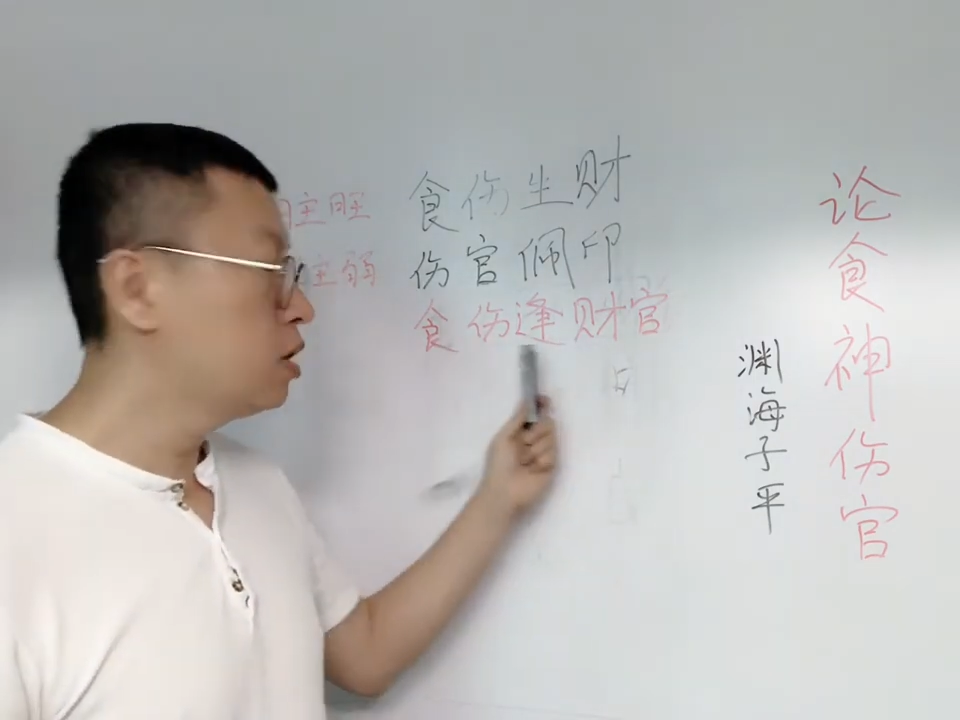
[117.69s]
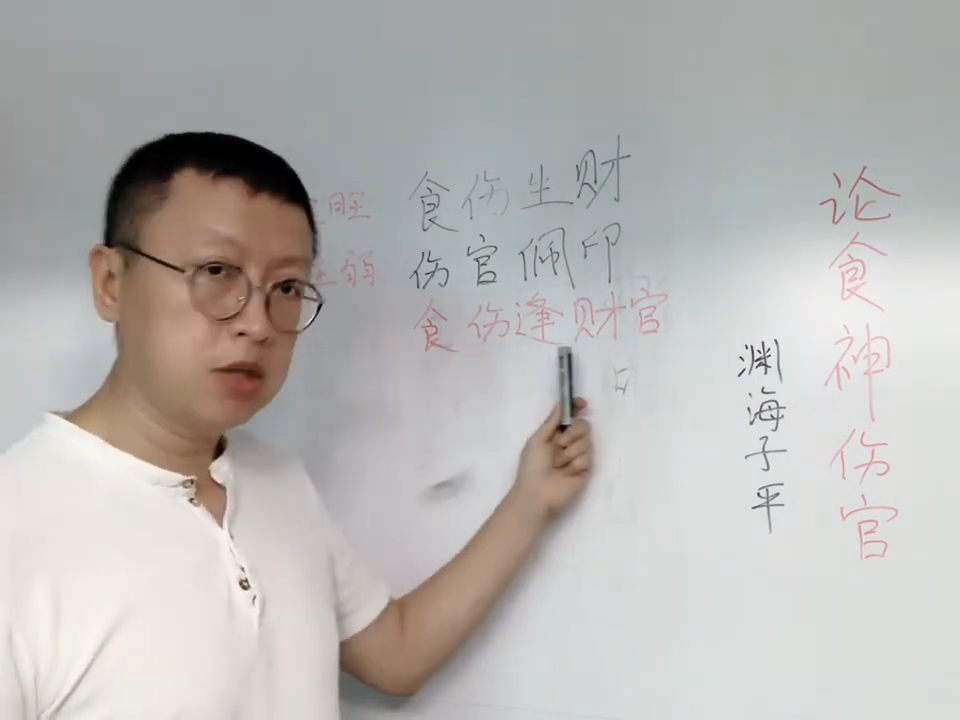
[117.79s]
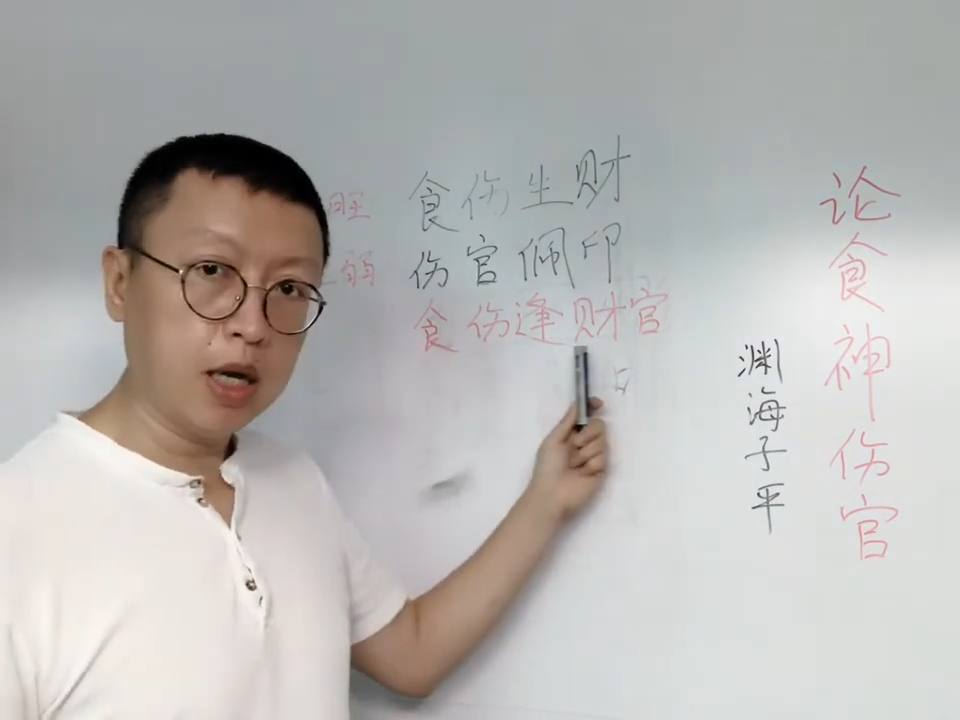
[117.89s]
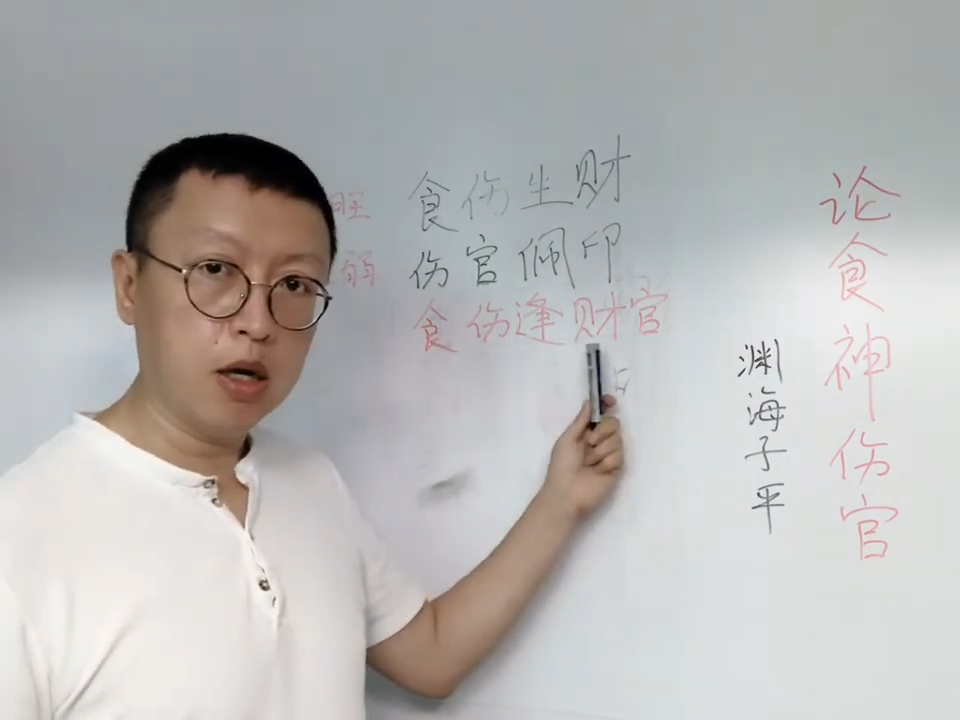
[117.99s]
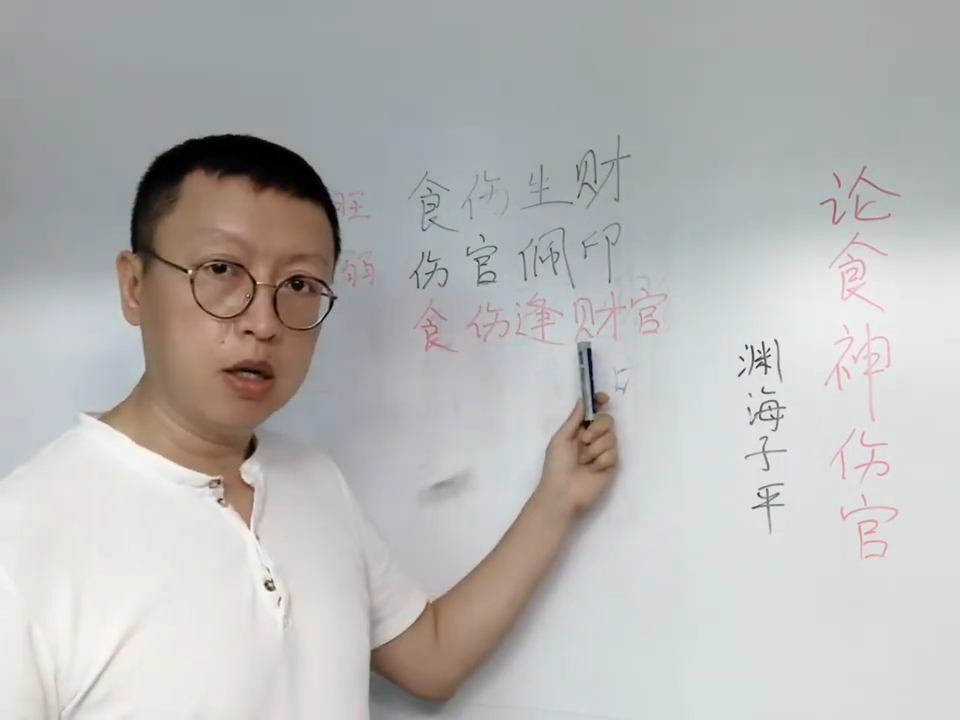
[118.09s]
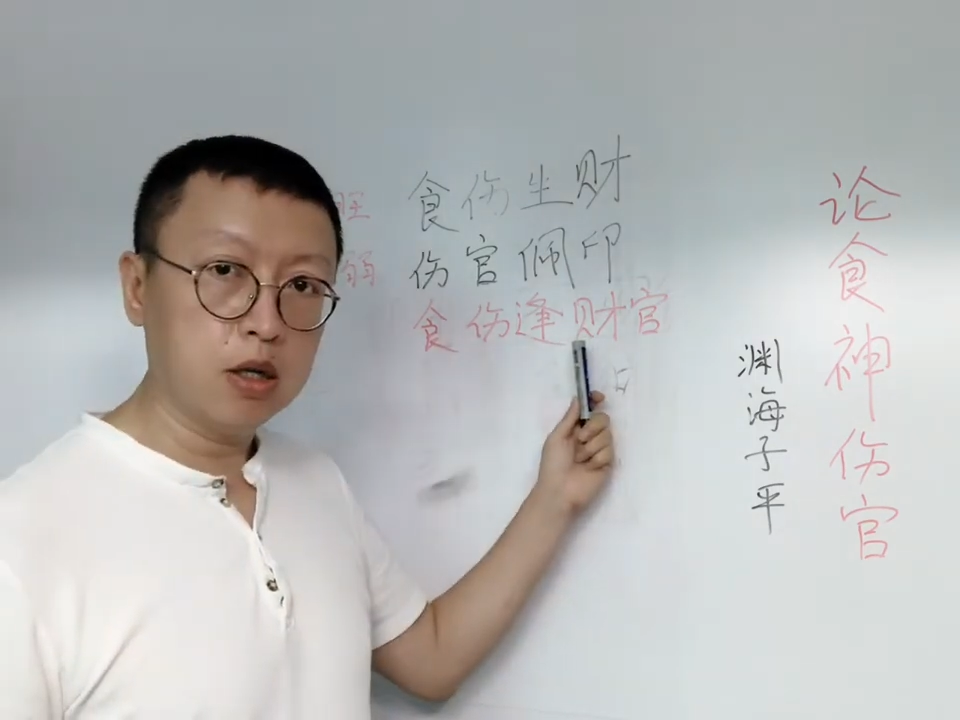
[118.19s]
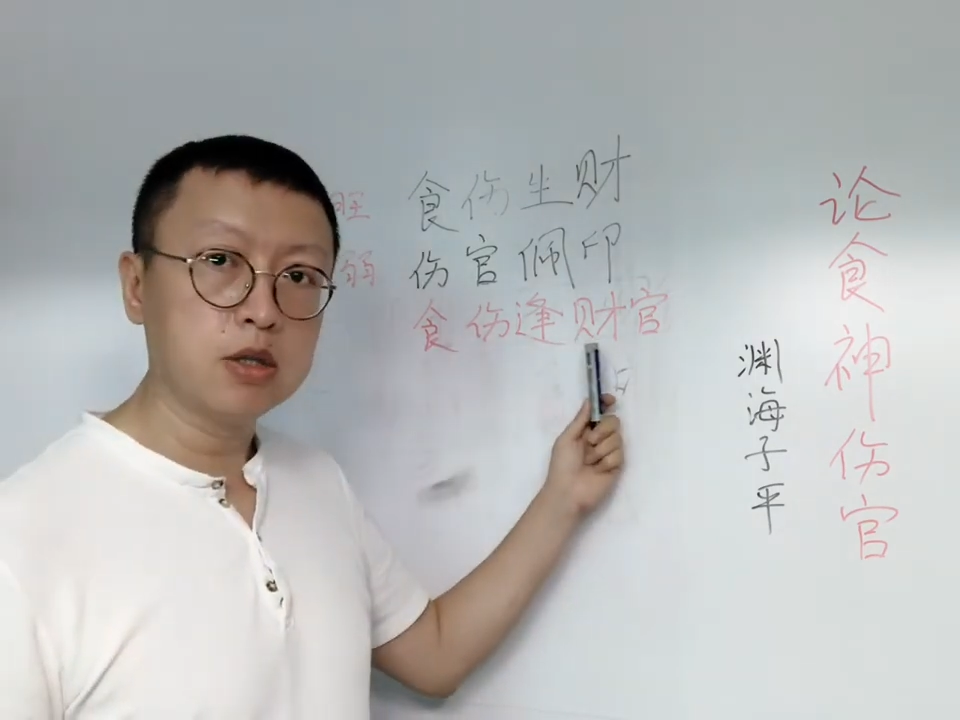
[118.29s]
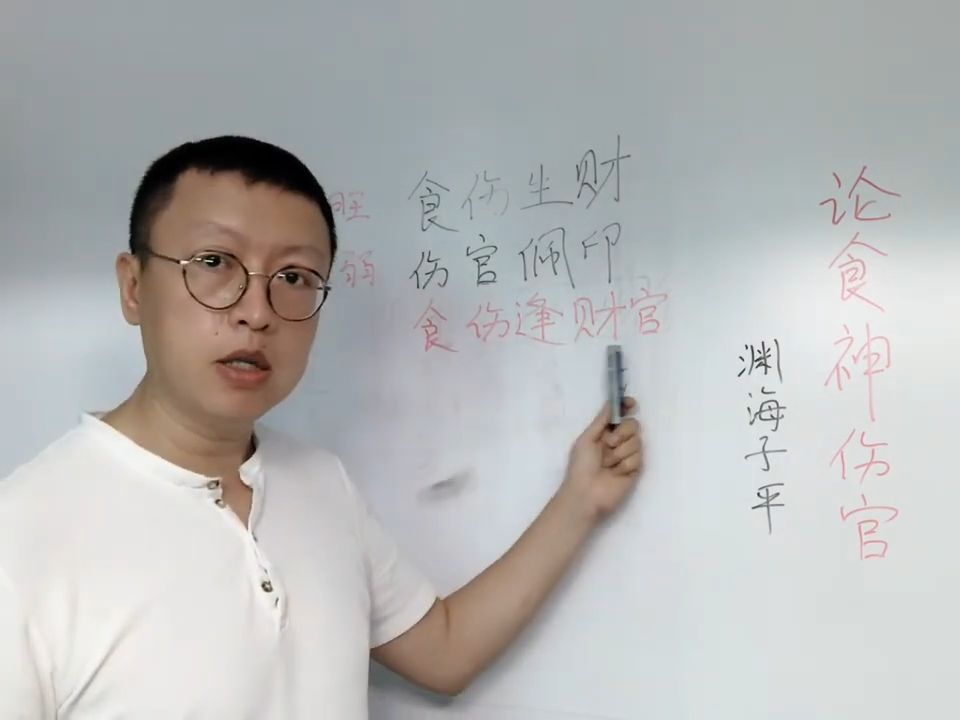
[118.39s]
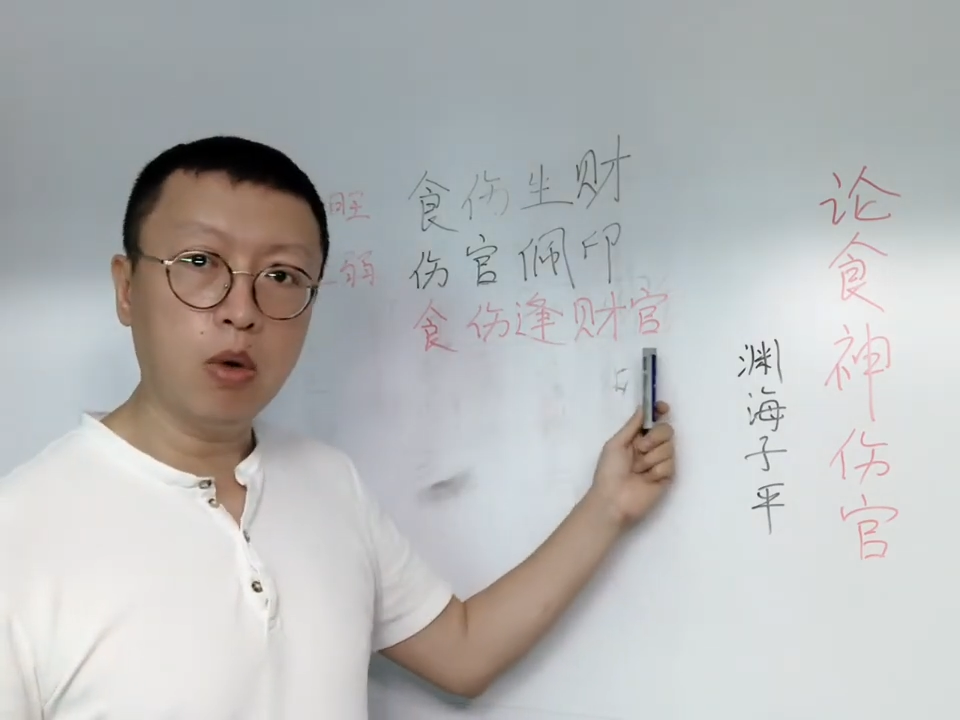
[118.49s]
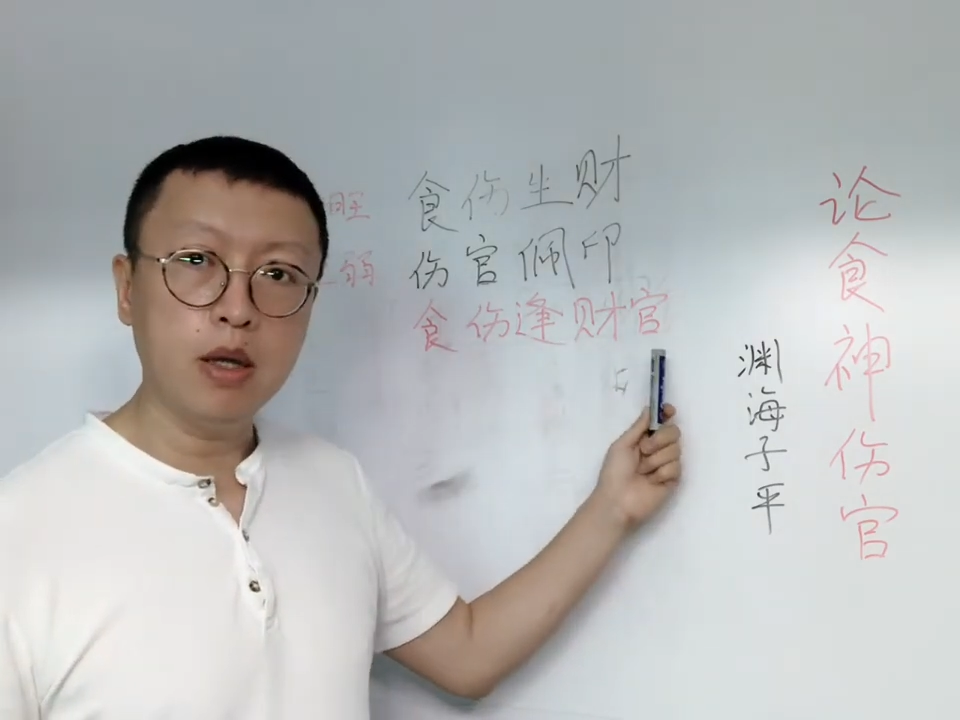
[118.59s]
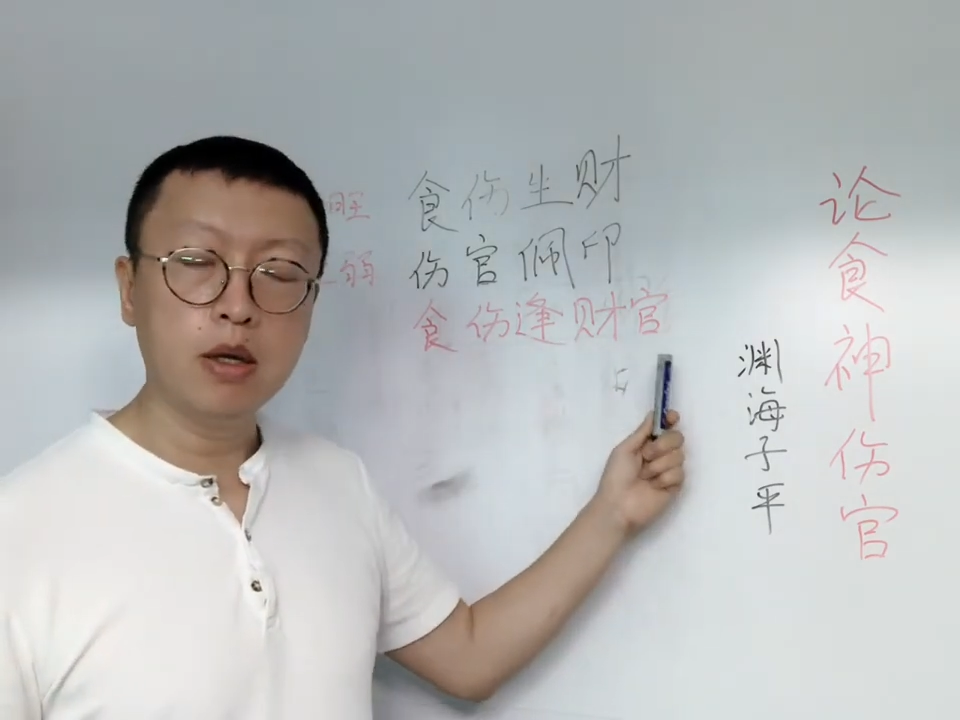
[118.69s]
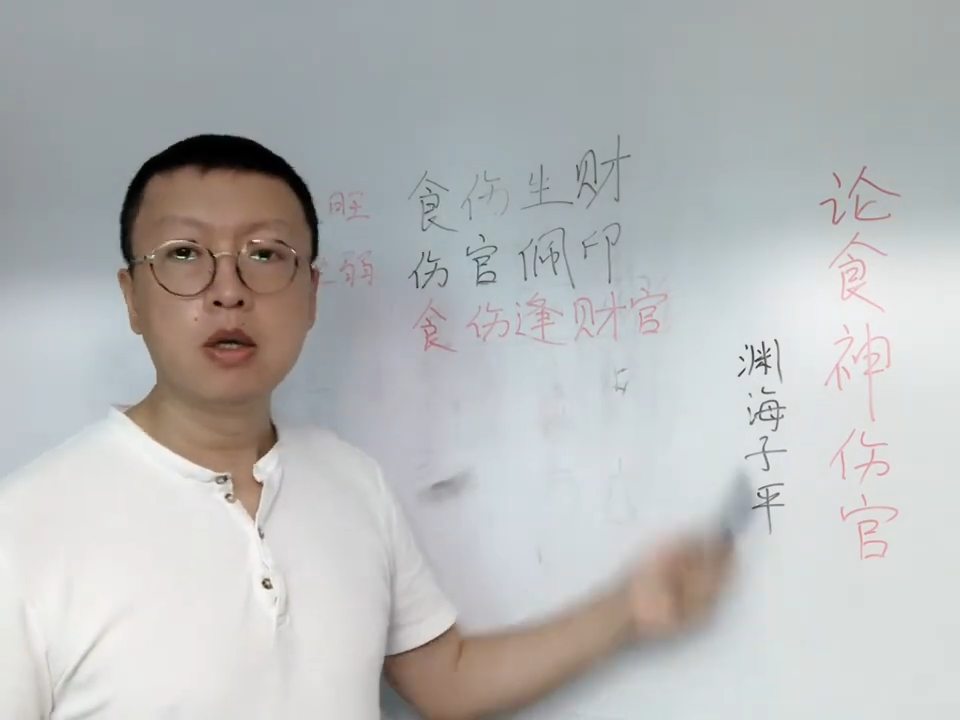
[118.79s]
财，财生官，